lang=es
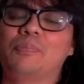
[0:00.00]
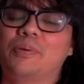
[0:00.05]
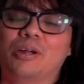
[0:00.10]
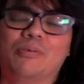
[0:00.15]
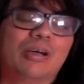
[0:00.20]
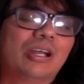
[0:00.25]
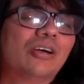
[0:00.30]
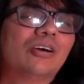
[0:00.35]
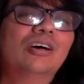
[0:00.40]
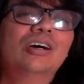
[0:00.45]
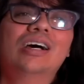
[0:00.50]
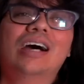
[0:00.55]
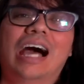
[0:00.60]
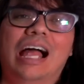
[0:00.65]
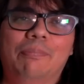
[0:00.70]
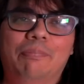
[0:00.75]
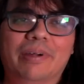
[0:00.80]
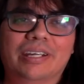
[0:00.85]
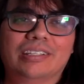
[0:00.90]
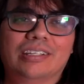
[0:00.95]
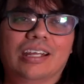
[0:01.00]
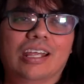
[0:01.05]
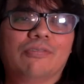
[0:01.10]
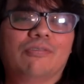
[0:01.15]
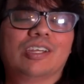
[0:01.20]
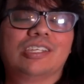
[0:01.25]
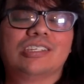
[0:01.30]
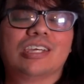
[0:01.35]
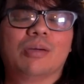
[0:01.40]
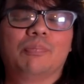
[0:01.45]
Pero bueno, al parecer hay
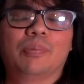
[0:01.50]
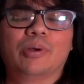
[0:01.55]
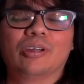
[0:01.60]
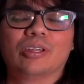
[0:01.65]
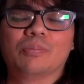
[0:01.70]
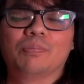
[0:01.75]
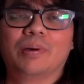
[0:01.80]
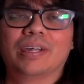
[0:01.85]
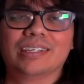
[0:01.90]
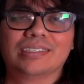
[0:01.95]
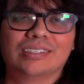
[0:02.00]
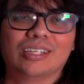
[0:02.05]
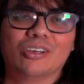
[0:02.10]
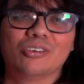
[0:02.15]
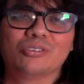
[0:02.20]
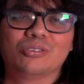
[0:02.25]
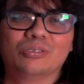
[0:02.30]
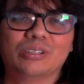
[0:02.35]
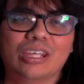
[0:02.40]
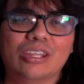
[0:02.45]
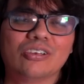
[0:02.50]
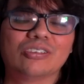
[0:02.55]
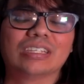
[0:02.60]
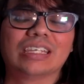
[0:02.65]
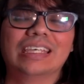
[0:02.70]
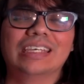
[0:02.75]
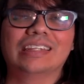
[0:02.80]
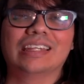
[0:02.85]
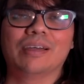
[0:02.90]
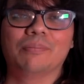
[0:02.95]
fecha de preorden para Estados Unidos
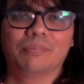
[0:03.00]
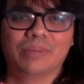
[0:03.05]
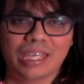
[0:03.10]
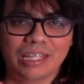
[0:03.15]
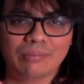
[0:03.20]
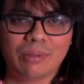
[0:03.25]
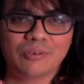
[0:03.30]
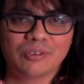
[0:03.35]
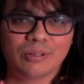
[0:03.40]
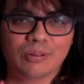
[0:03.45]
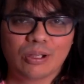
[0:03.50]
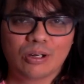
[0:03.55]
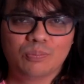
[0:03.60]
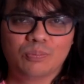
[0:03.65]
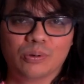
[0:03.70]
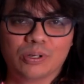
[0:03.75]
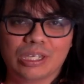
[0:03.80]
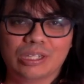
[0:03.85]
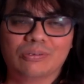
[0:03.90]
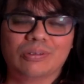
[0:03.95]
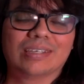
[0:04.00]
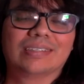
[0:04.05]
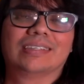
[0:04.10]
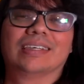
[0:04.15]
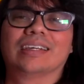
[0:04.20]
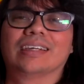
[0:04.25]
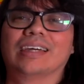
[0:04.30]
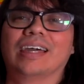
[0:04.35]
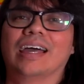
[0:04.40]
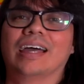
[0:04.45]
y también vamos a hablar un poquito
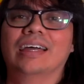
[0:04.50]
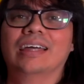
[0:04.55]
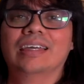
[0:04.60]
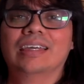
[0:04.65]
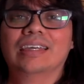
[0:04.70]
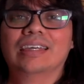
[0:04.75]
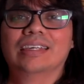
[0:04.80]
acerca